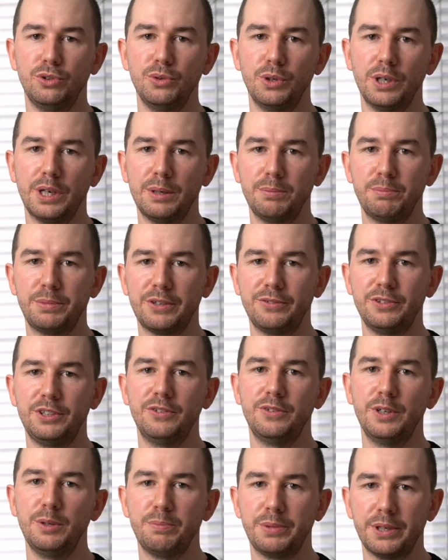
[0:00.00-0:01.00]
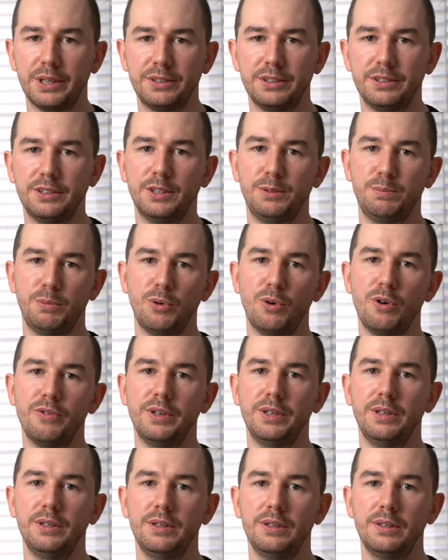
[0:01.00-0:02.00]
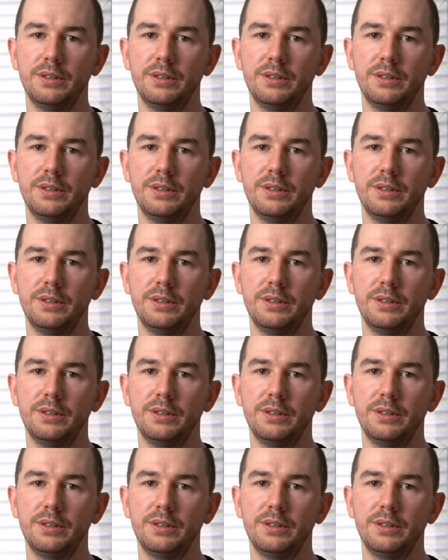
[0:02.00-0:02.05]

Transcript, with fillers: ducha prawdziwej pracy zespołowej.